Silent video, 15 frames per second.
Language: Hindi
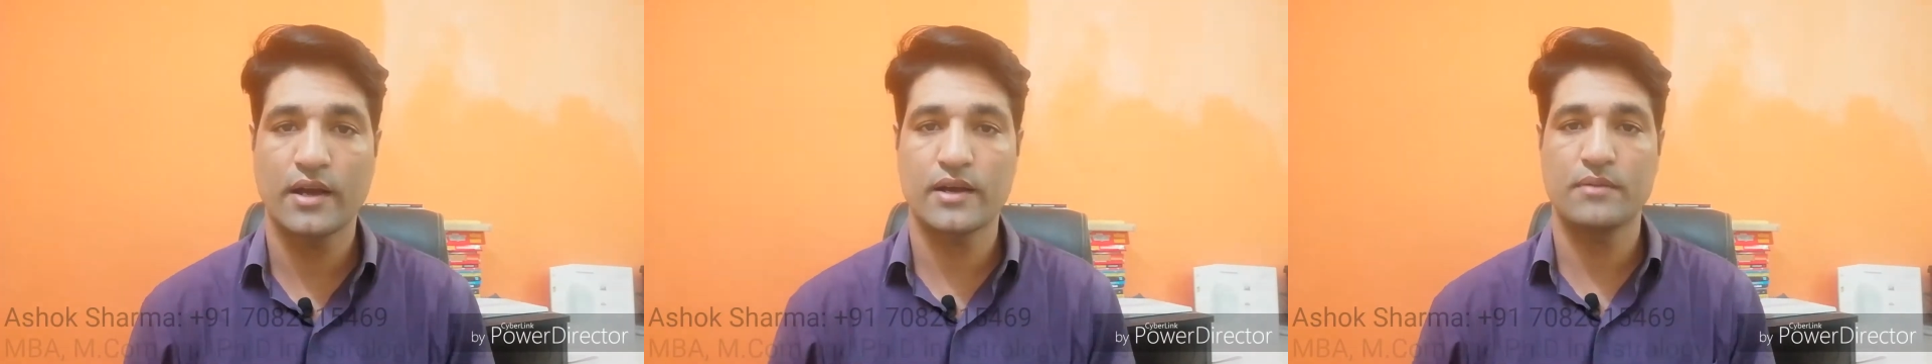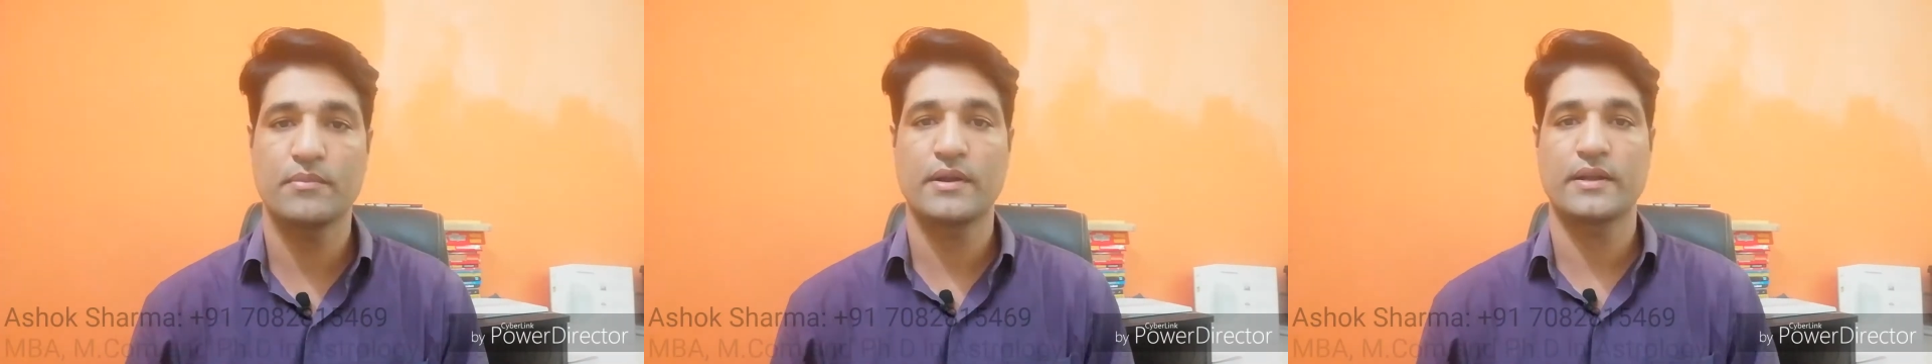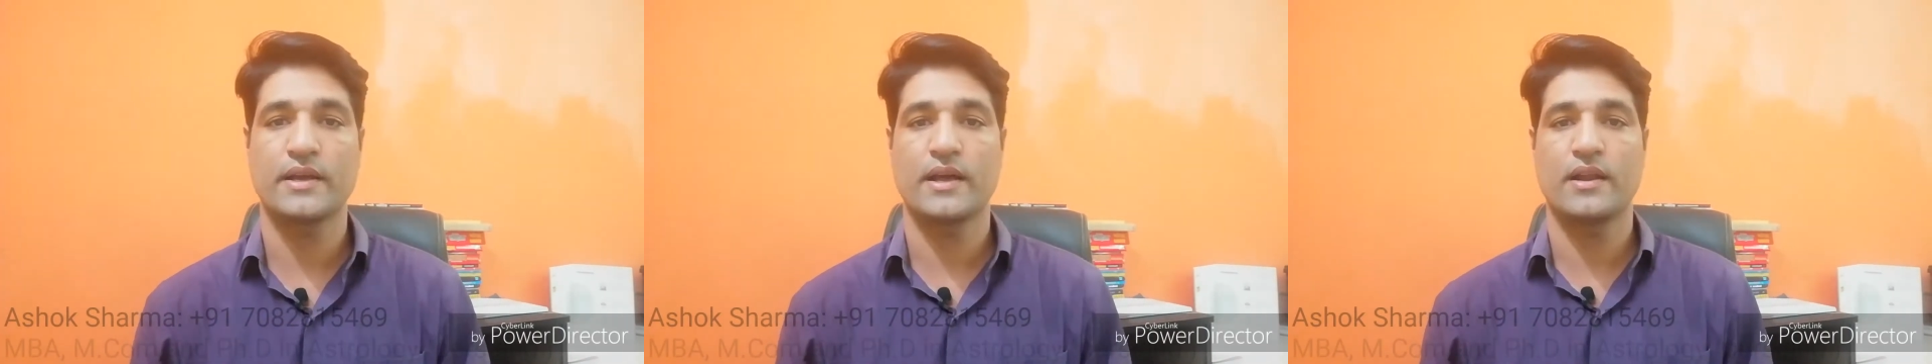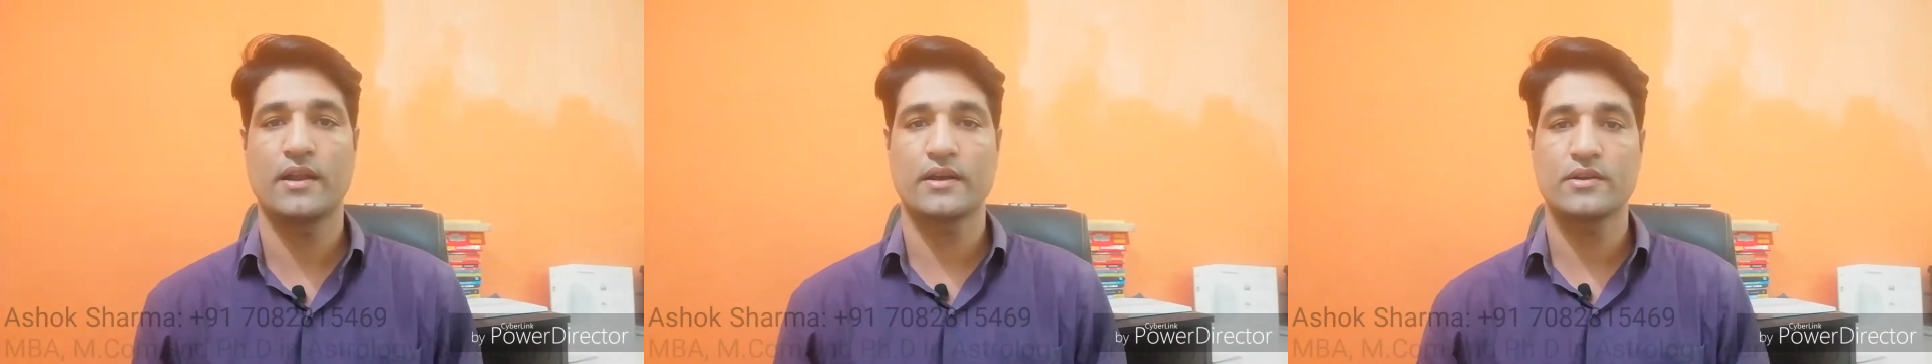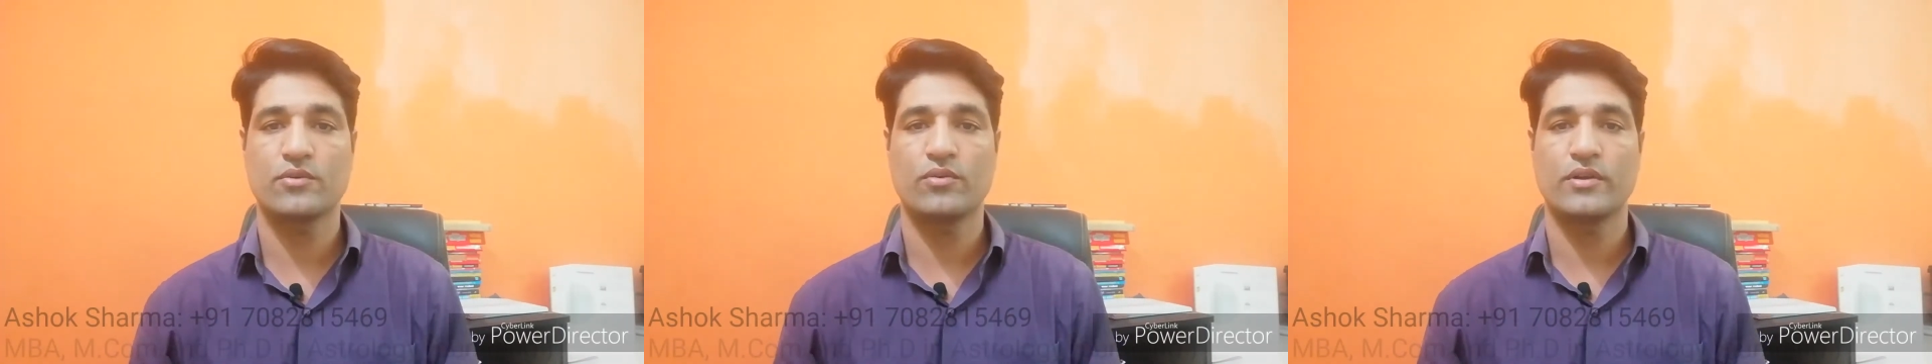लगन बन गया
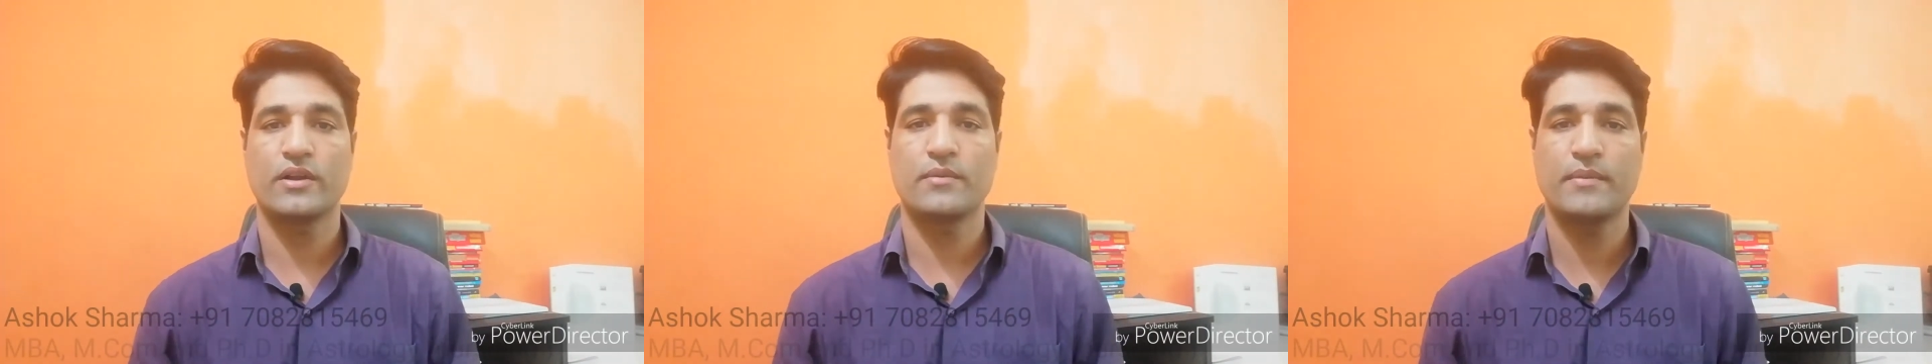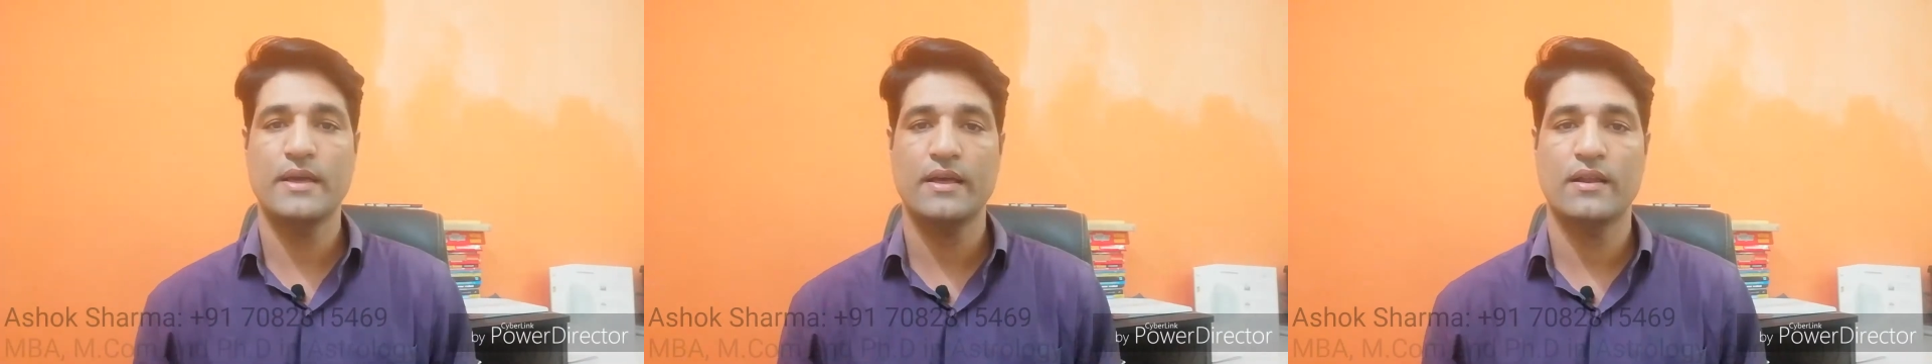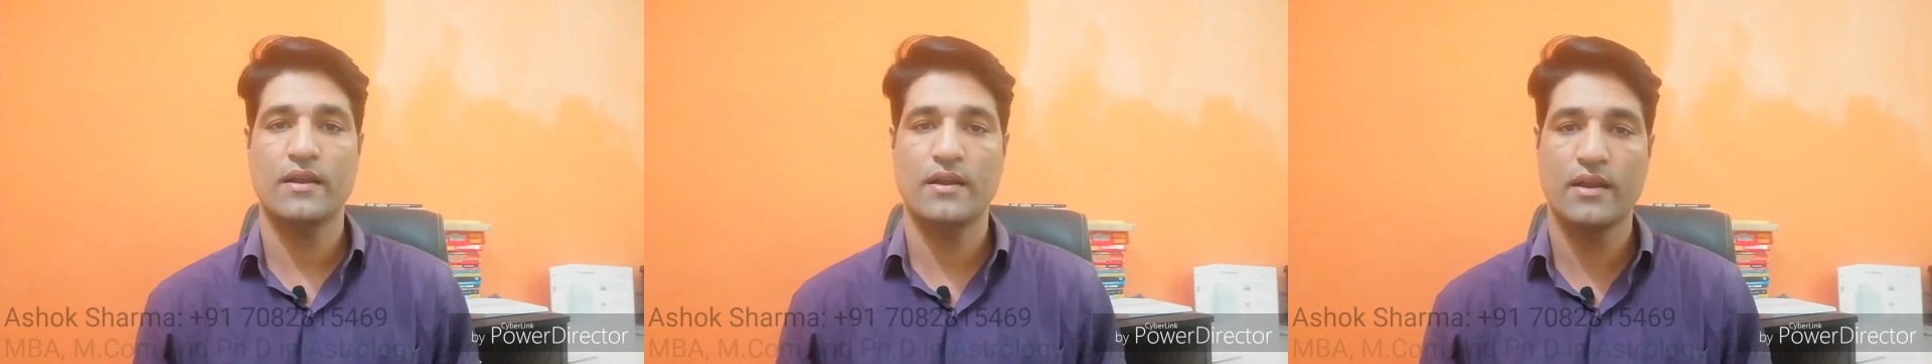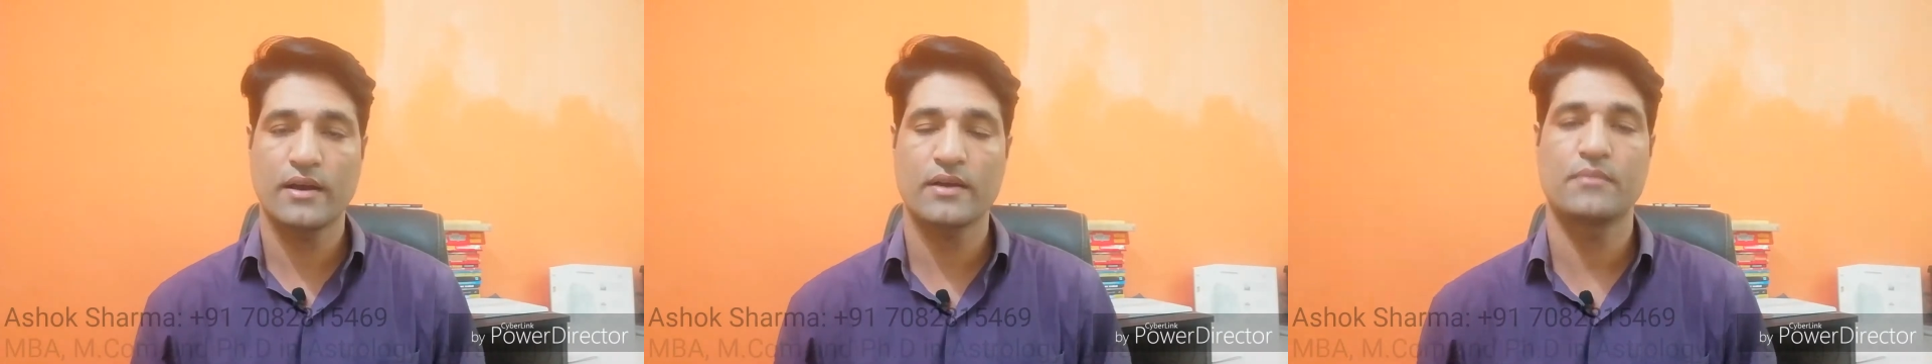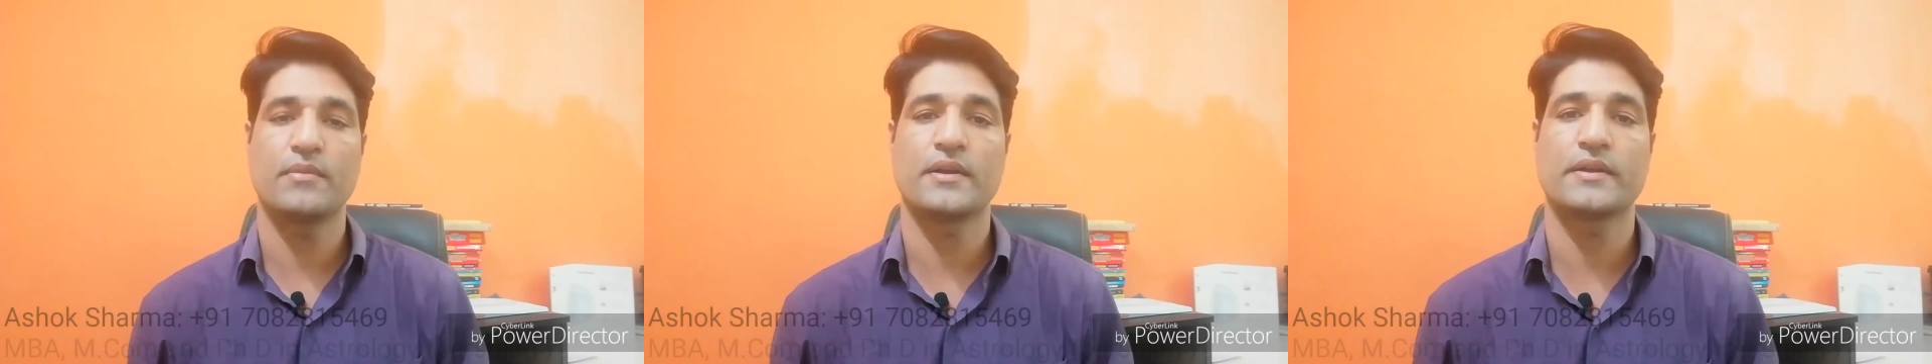लगन कुंडली में
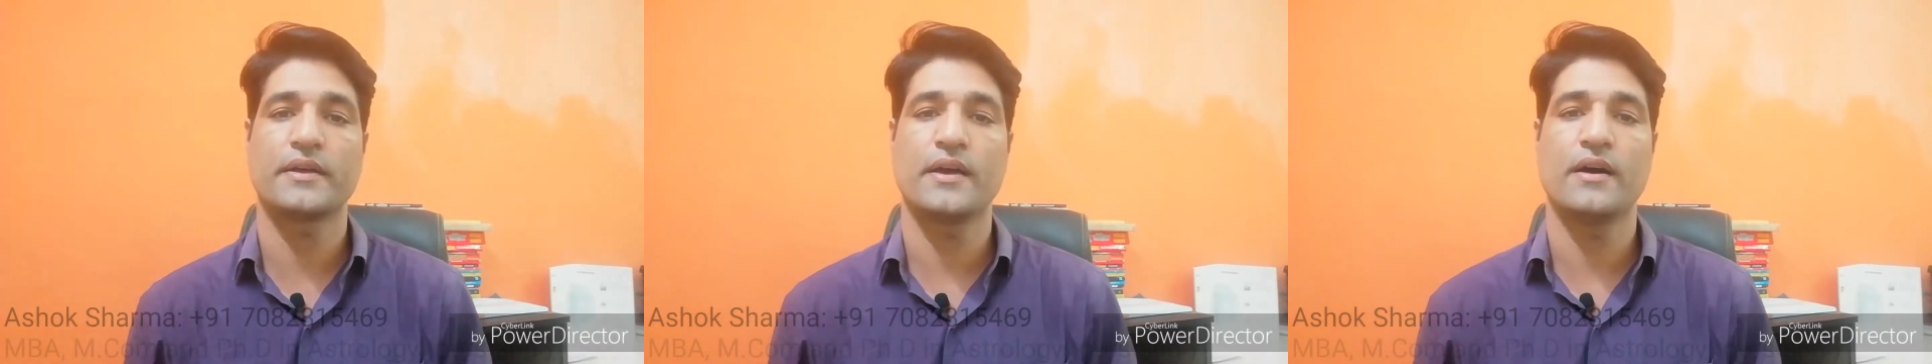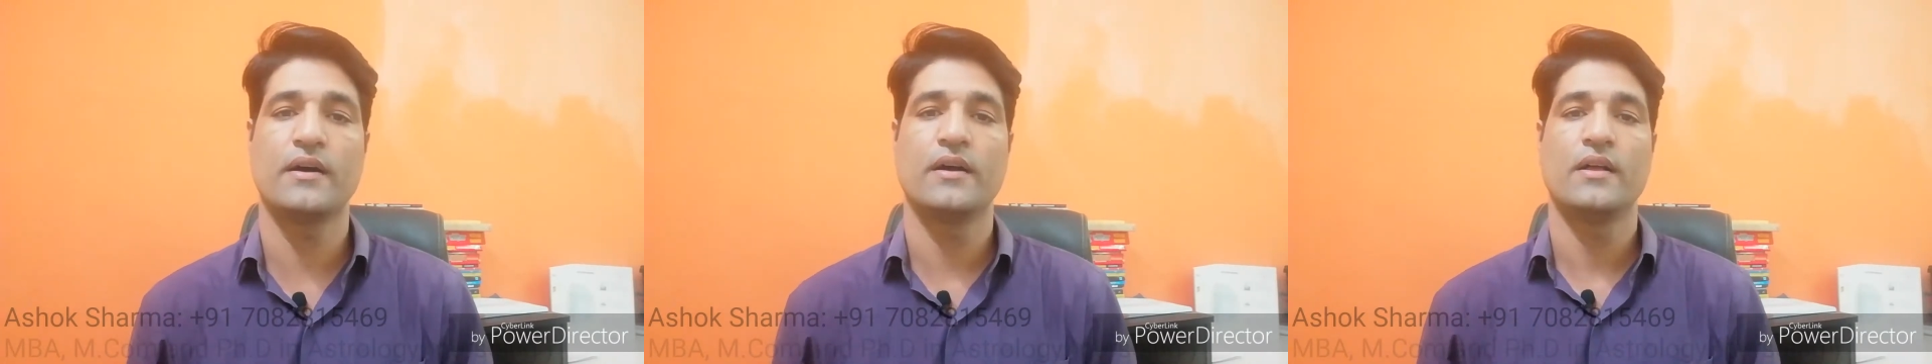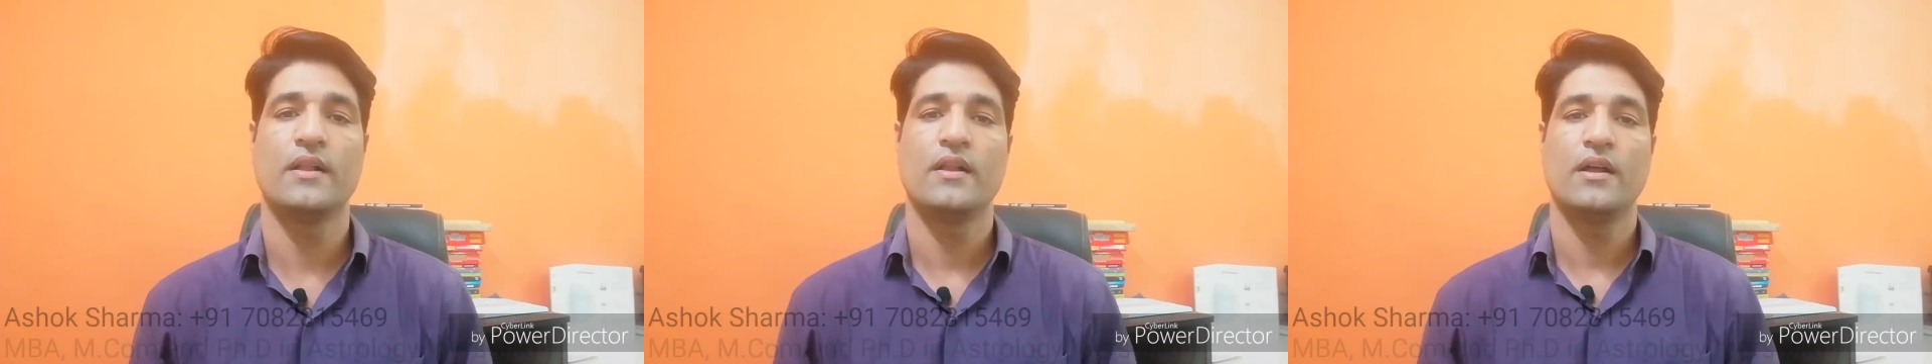लगन बन गया